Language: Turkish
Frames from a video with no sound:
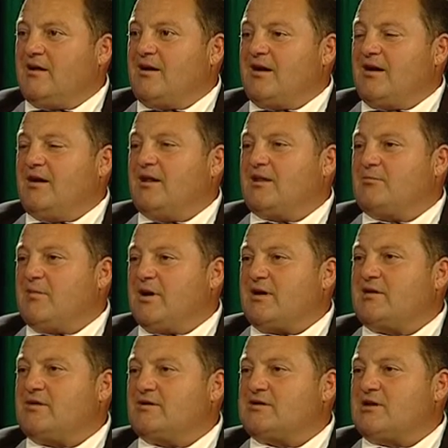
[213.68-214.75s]

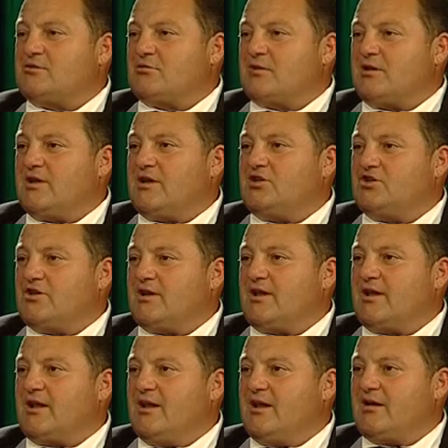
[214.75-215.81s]
halletmek kısa sürede
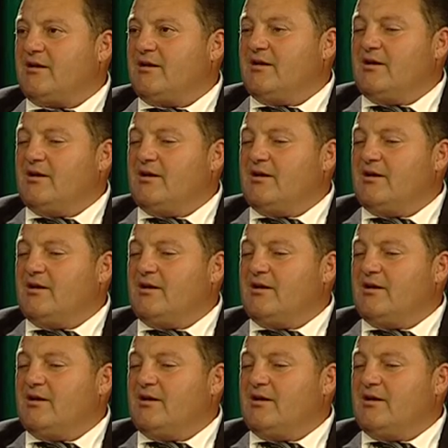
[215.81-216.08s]
işlerine gelir.